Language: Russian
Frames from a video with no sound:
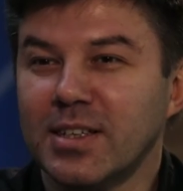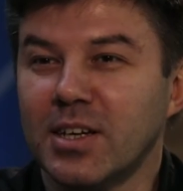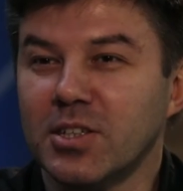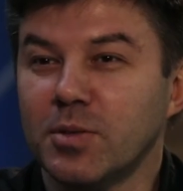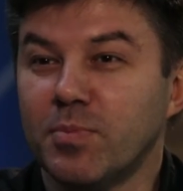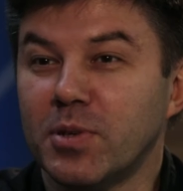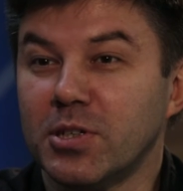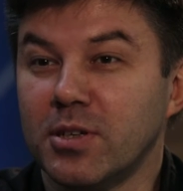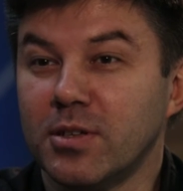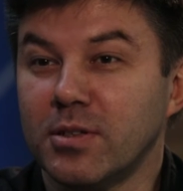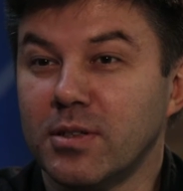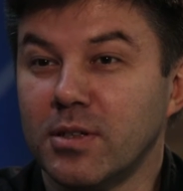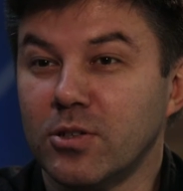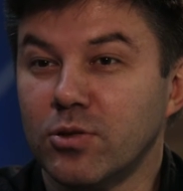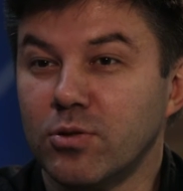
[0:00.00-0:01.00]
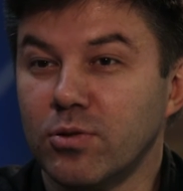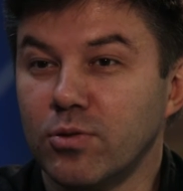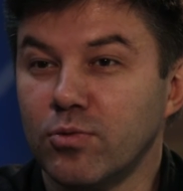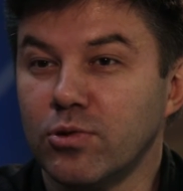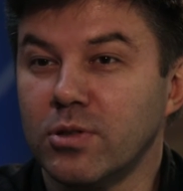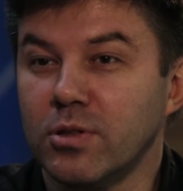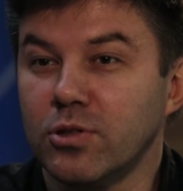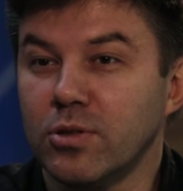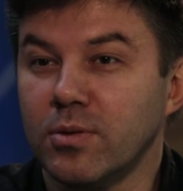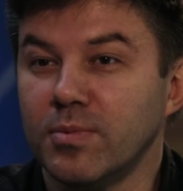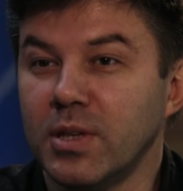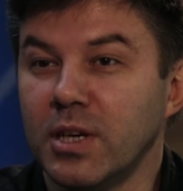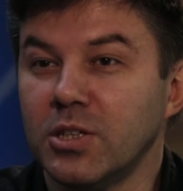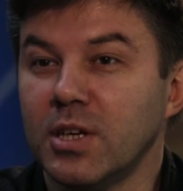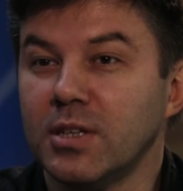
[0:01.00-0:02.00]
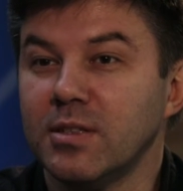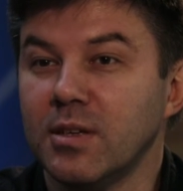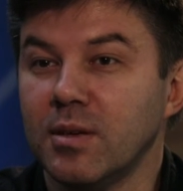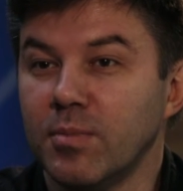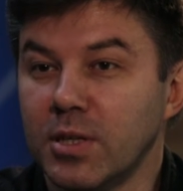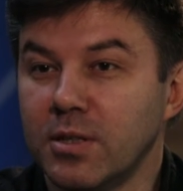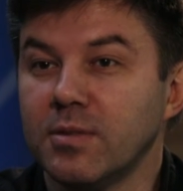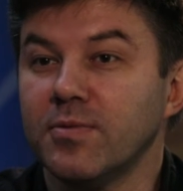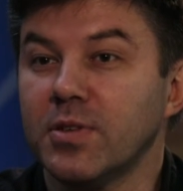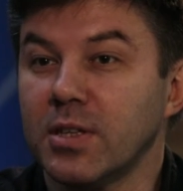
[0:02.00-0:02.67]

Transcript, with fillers: скажи, пожалуйста, что нужно, чтобы начать заниматься